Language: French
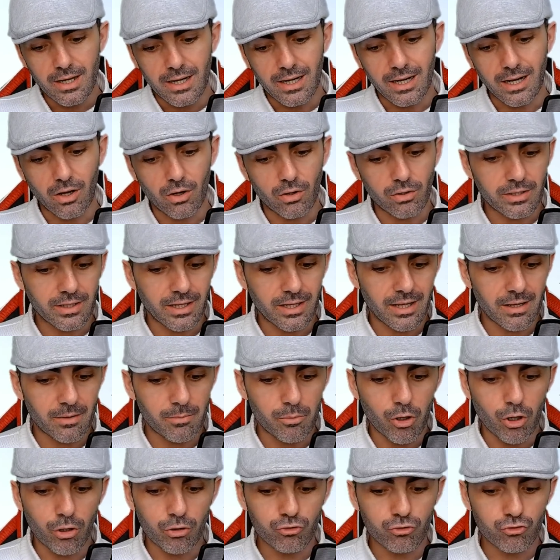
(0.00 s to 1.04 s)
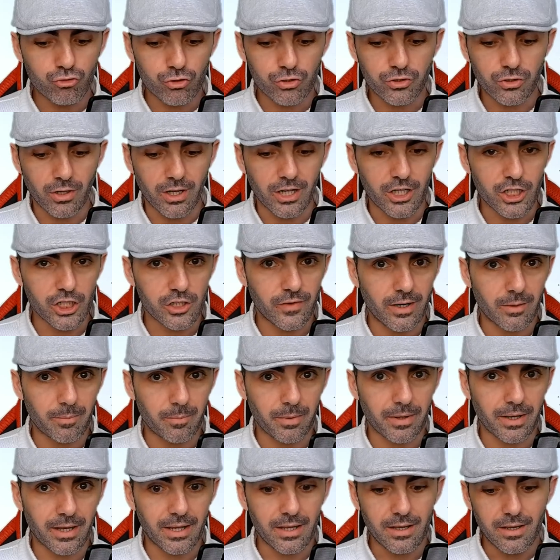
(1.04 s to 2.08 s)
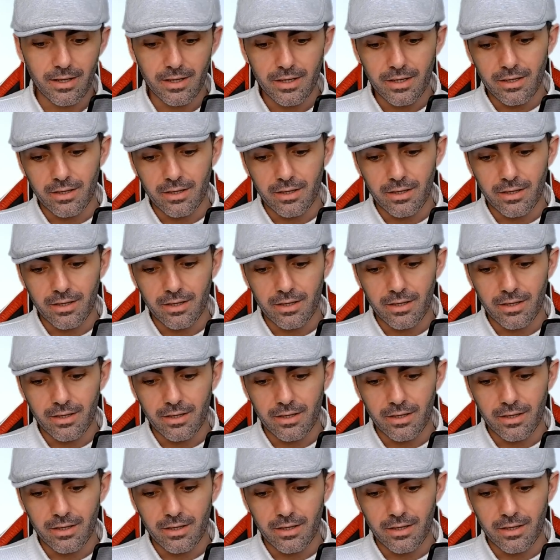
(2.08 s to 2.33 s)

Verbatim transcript: La rentrée est bonne, je sens un cheval prêt.